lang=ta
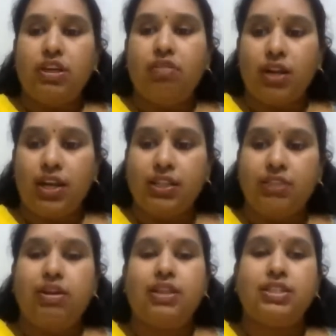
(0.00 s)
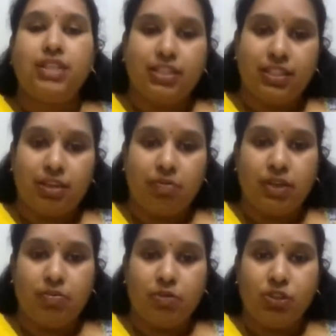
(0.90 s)
அவங்களால அந்த வறட்சியில இருந்து
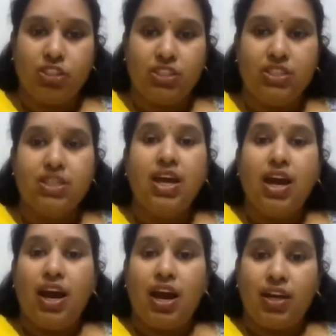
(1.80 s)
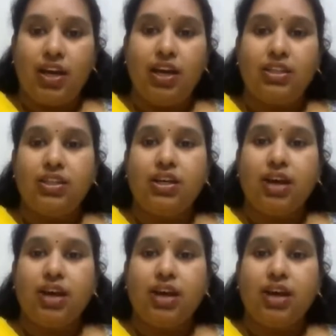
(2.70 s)
தப்பிக்க முடிஞ்சிச்சு ஆனா அந்த